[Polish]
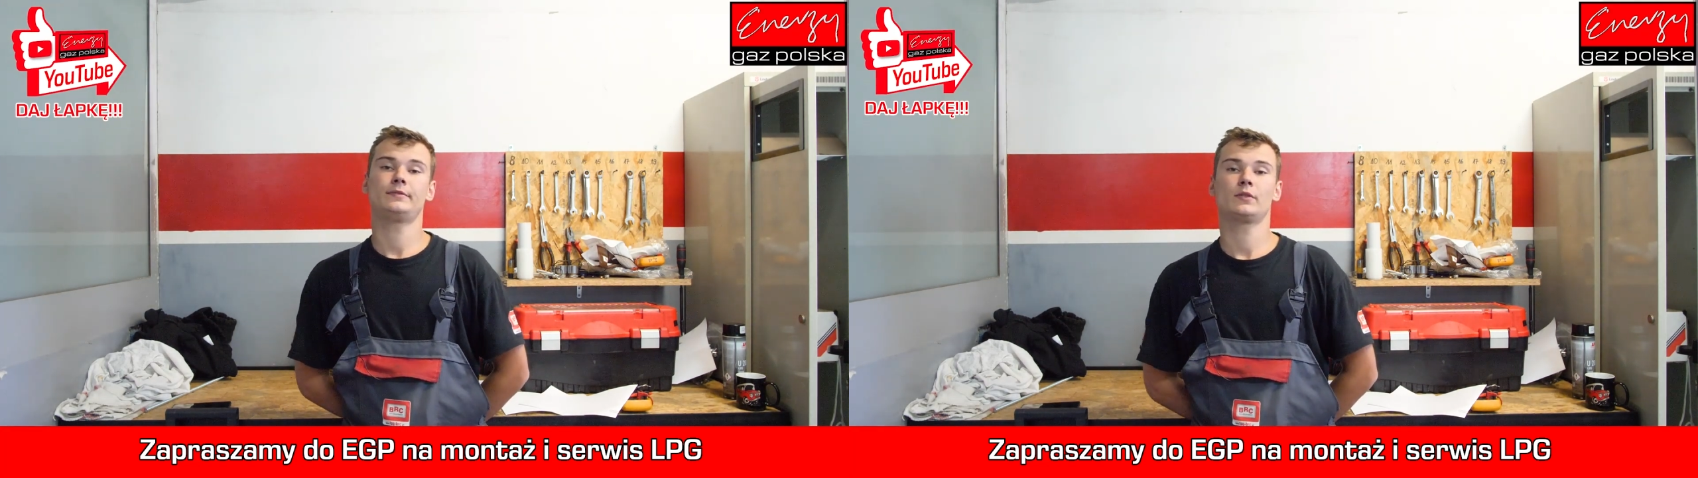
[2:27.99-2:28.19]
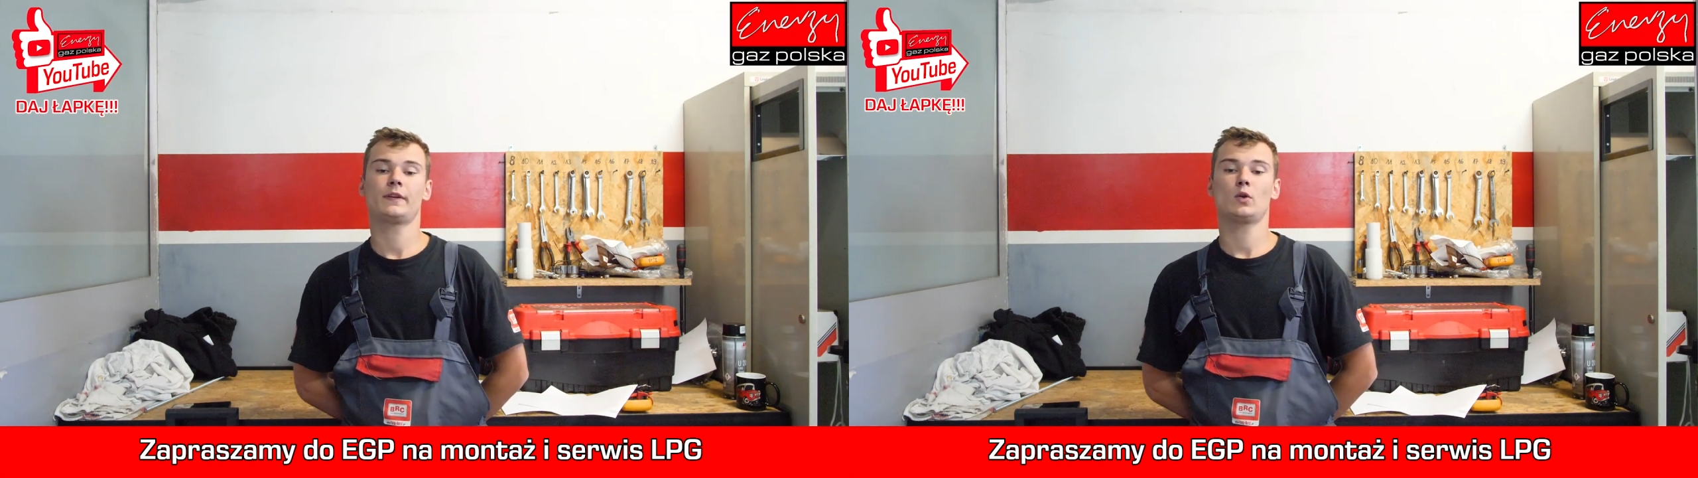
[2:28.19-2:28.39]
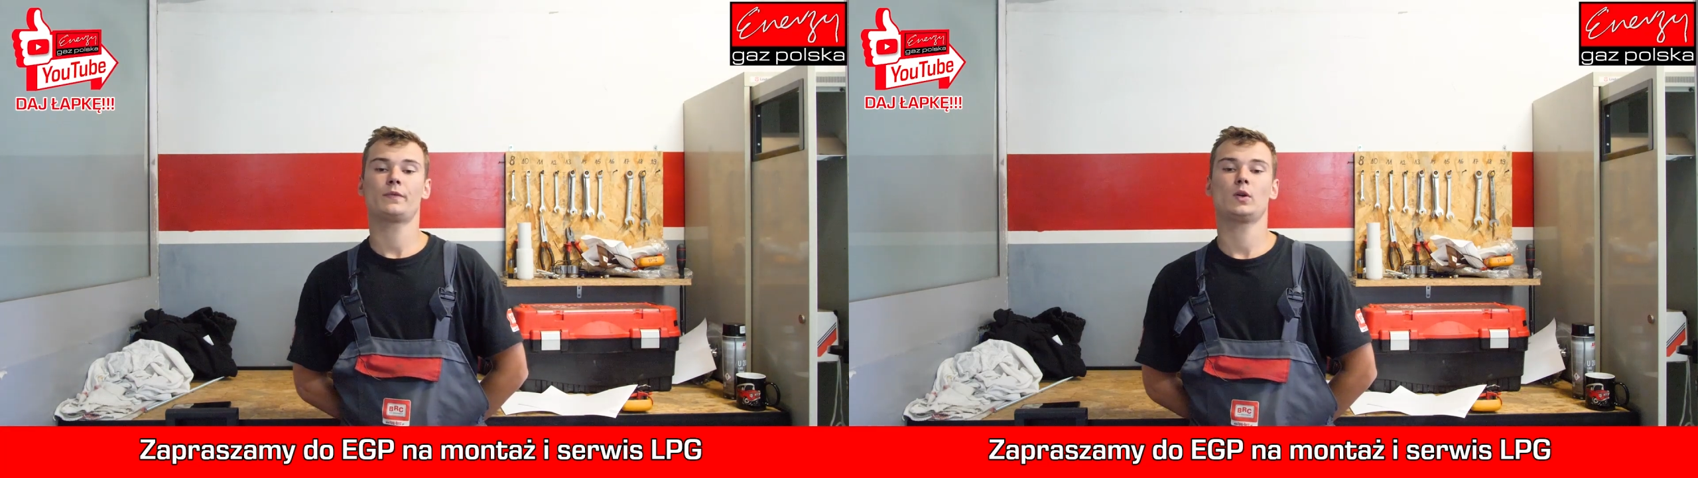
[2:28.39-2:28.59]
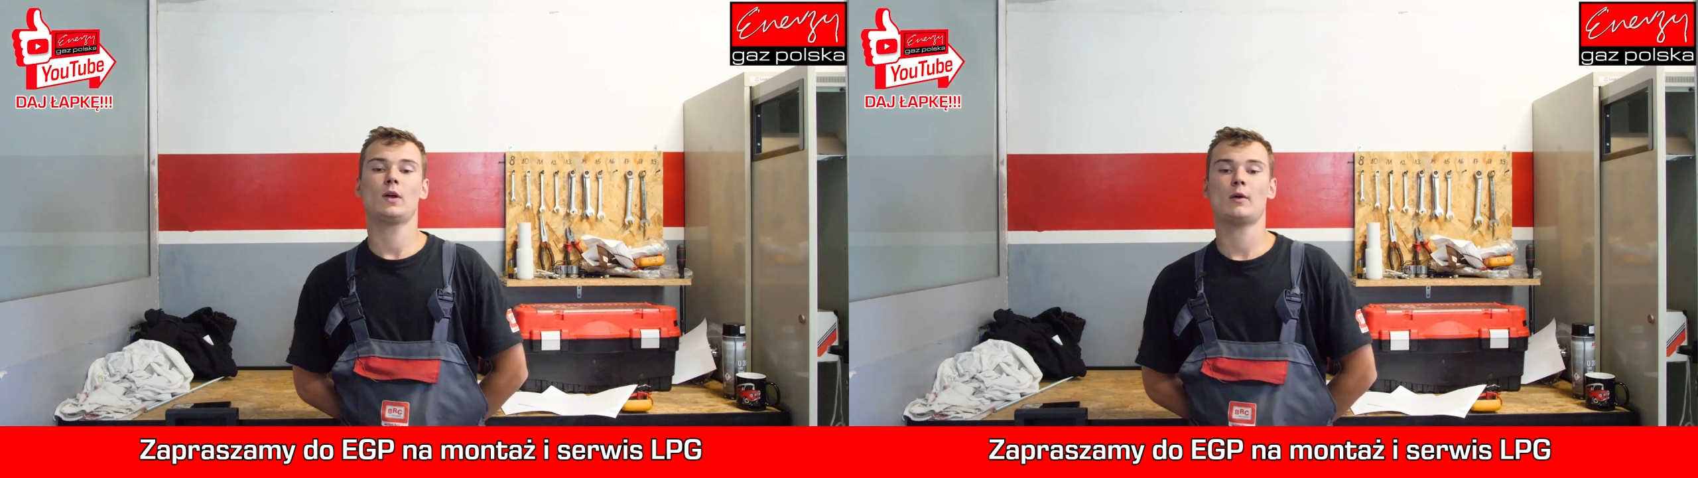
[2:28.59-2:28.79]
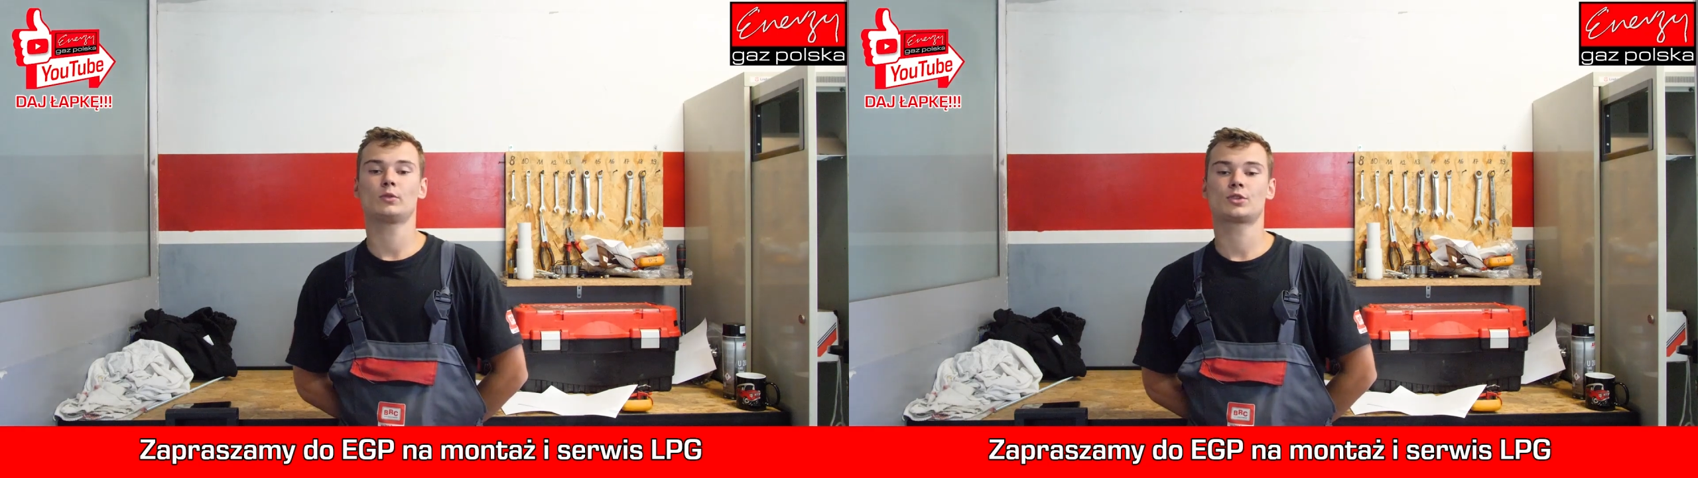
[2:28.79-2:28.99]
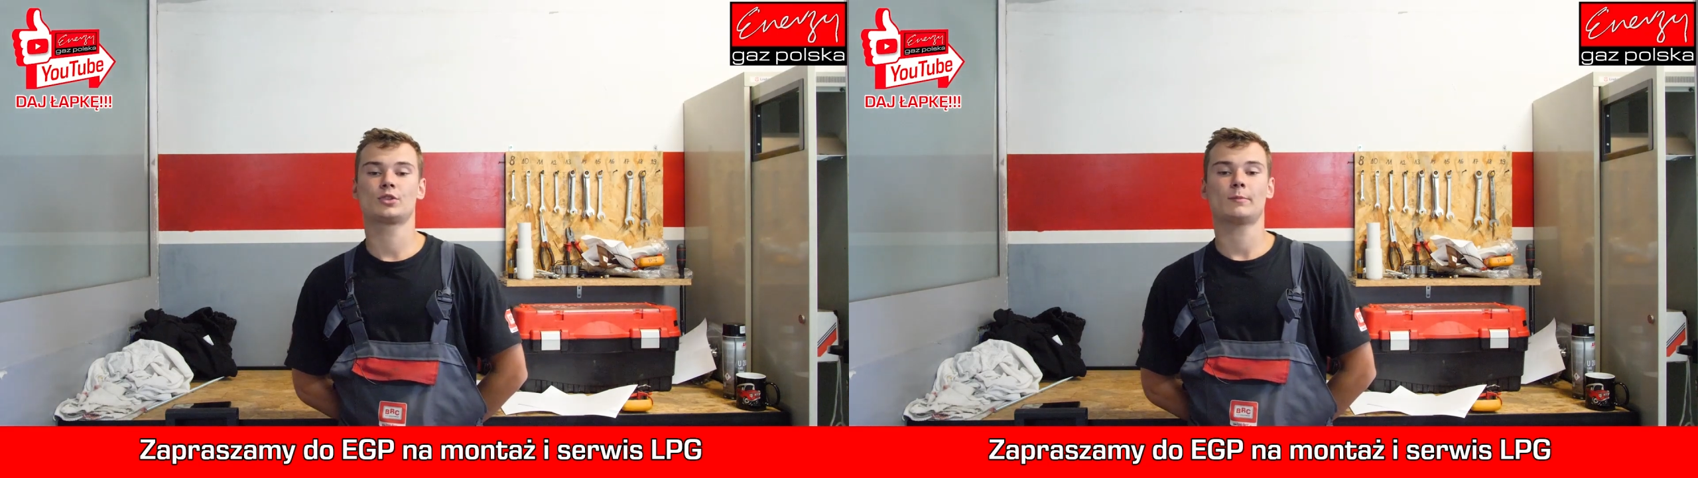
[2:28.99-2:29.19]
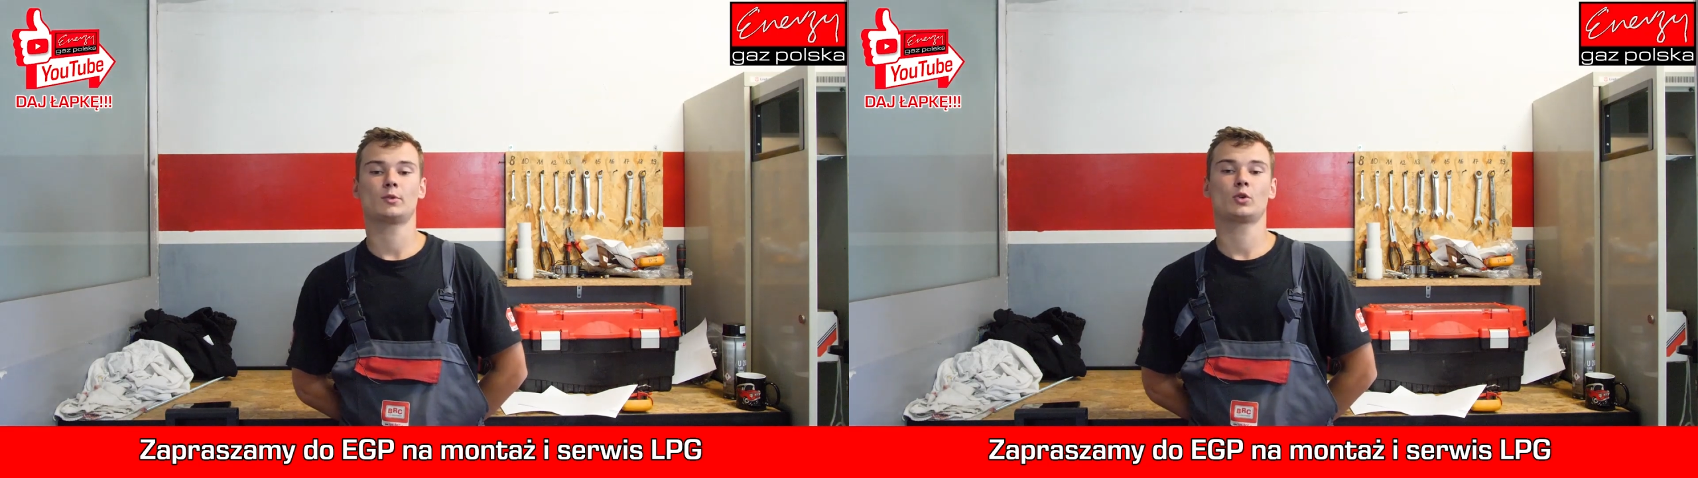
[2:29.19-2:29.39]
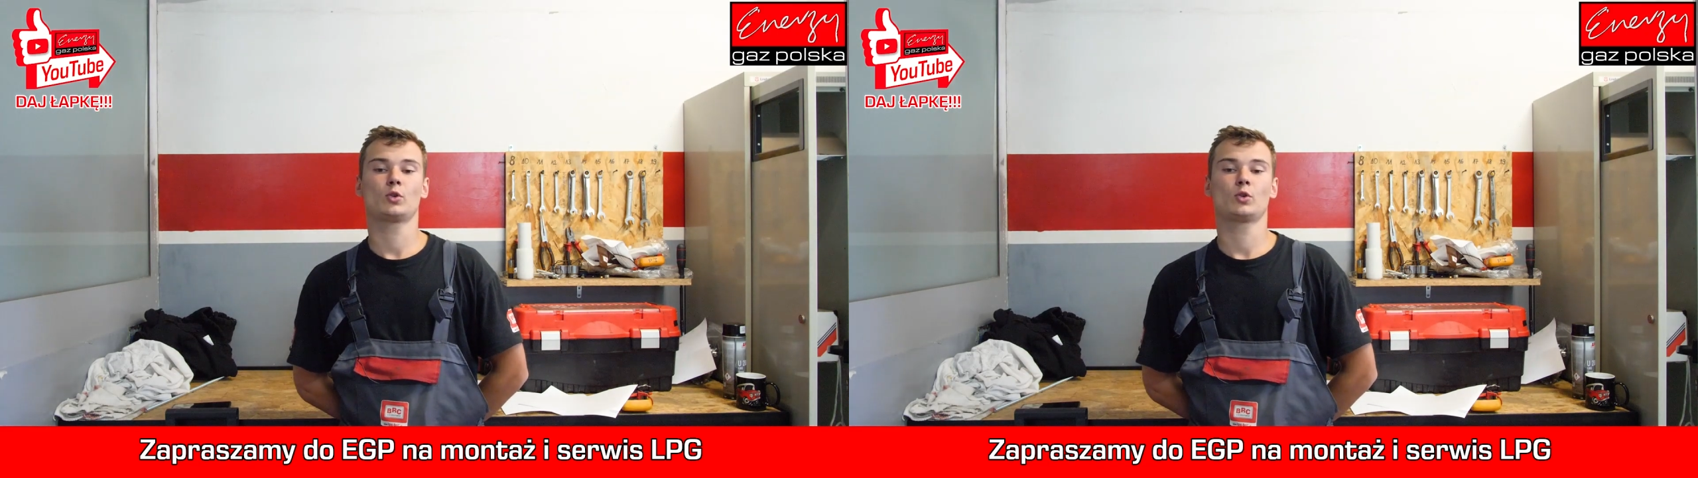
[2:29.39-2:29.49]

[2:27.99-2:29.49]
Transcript: do wielu, wielu aut, czy tam do